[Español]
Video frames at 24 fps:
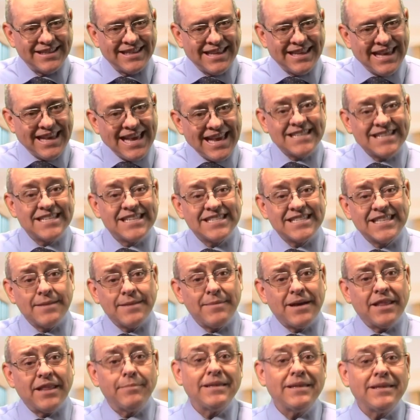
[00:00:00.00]
El
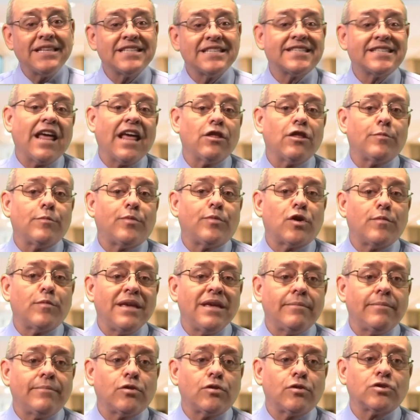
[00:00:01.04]
sistema administrado por
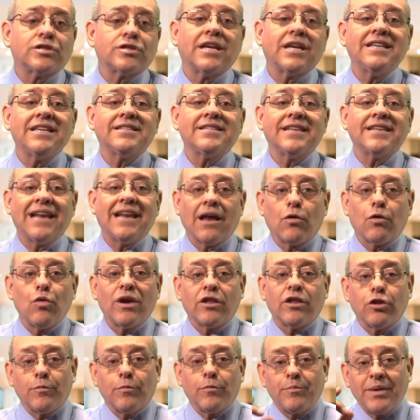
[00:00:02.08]
miembros es el
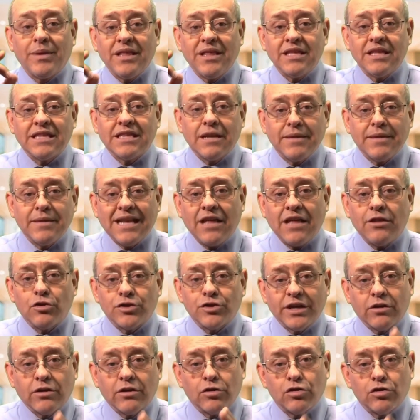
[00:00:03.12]
acuerdo predeterminado
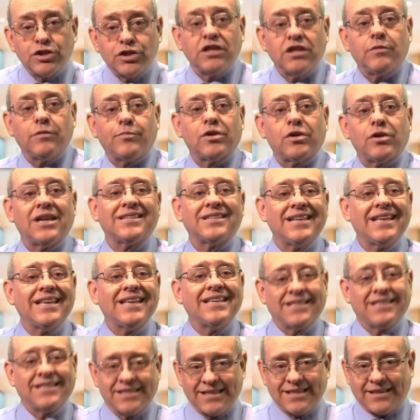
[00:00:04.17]
reconocido por las
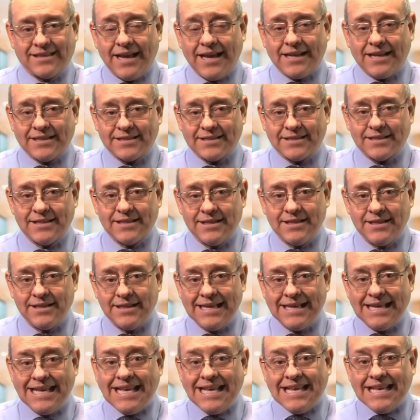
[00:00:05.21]
leyes estatales.
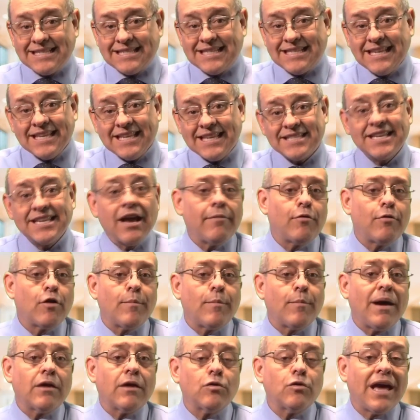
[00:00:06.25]
Si desea
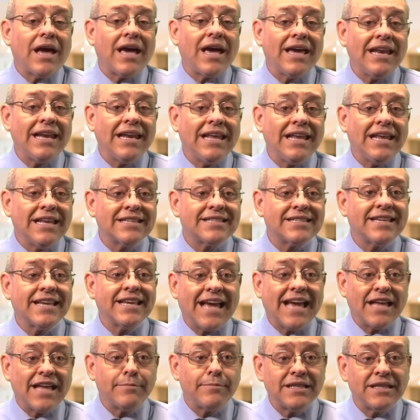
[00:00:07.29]
formar una LLC
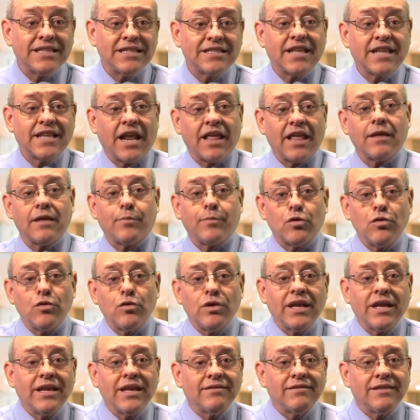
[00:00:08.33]
administrada por un
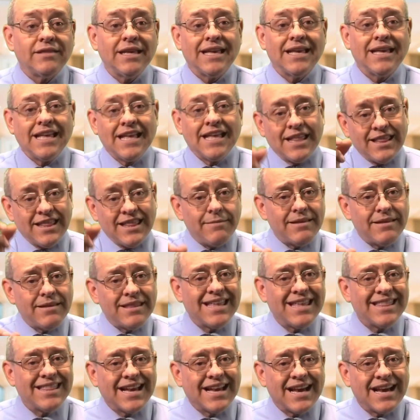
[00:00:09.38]
gerente, debe
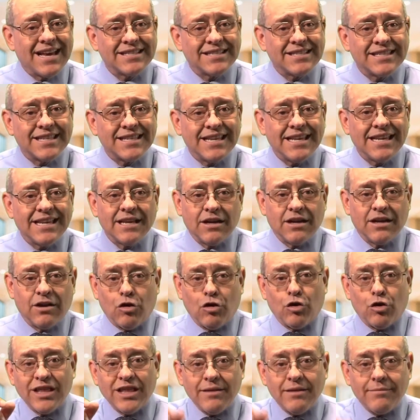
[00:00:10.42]
dedicarse
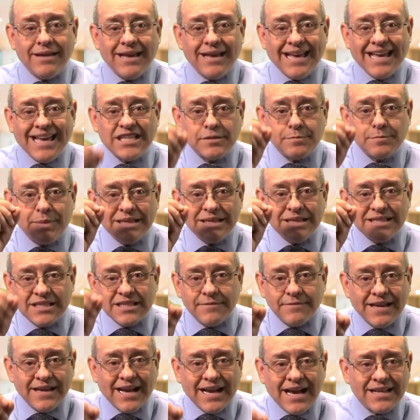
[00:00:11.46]
o debe
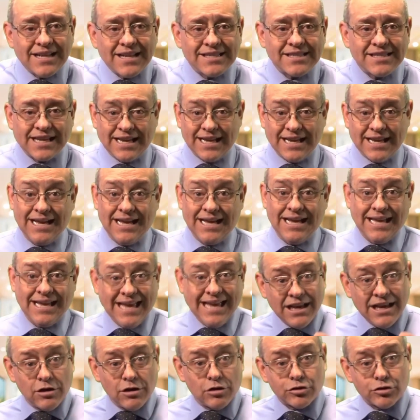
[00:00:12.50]
especificarse
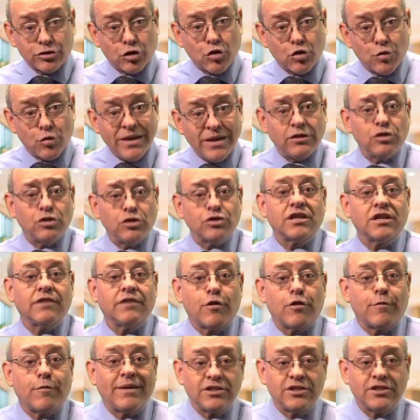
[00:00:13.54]
en los documentos de
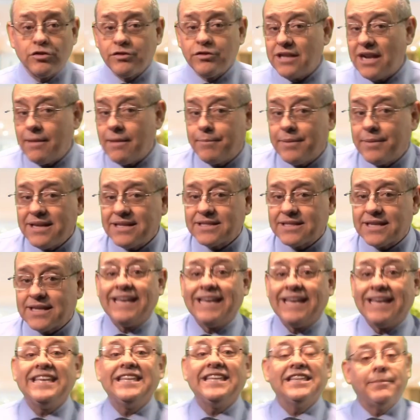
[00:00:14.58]
formación de la empresa,
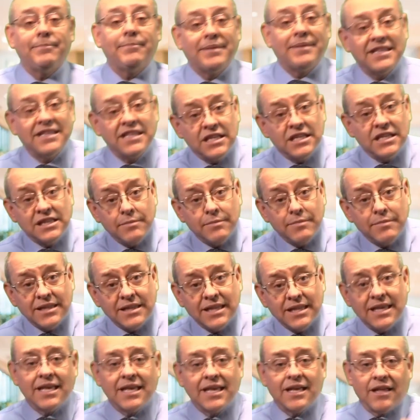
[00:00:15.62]

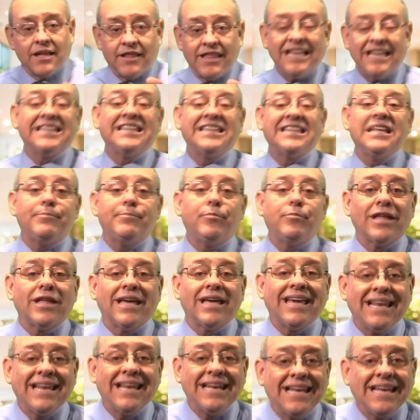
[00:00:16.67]
independientemente del tipo
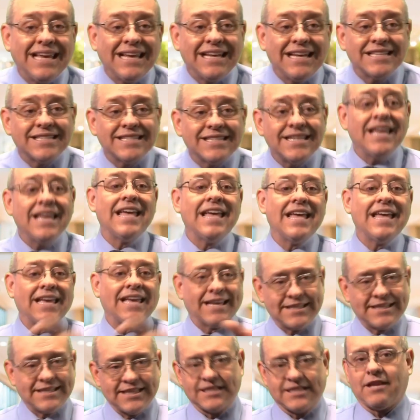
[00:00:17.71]
de LLC
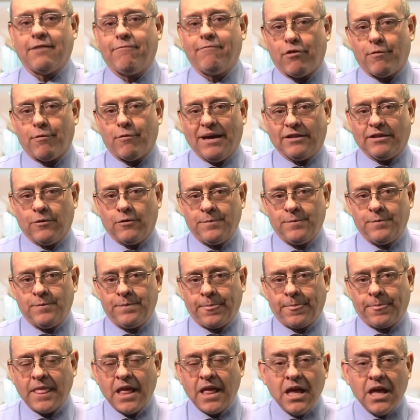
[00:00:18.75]
que se esté formando.
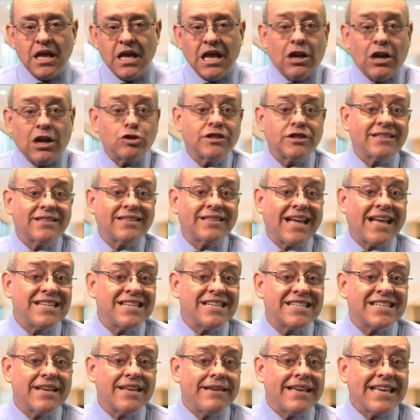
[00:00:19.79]
Los
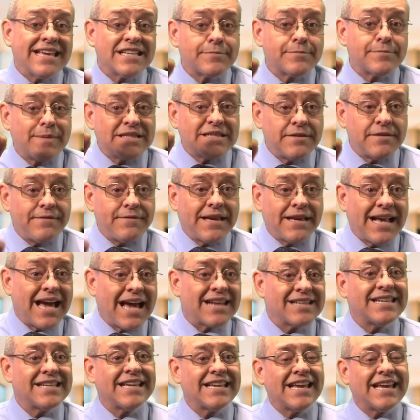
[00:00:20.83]
detalles deben
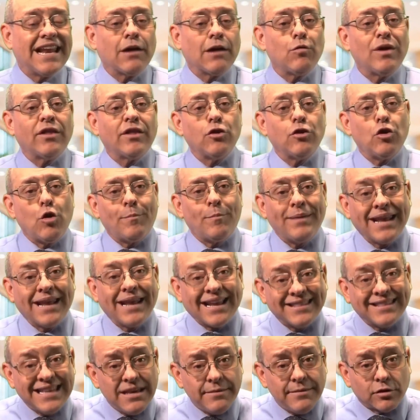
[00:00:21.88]
especificarse en el acuerdo
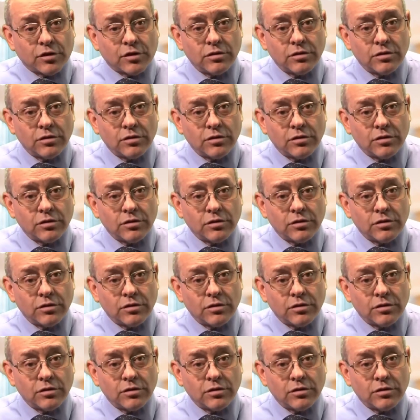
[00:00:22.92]
operativo.